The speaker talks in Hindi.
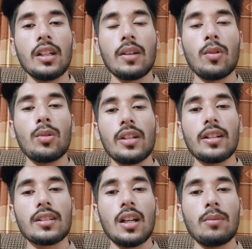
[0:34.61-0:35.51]
कि वो
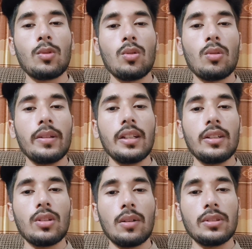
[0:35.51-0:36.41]
इंजीनियर साहब को
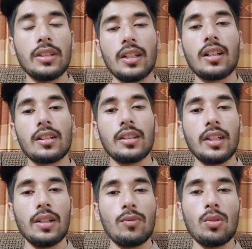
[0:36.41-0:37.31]
भी जो है वो ये कर
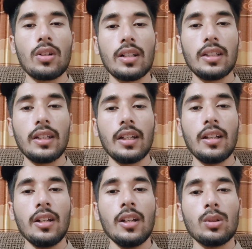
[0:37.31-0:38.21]
देंगे वो कर देंगे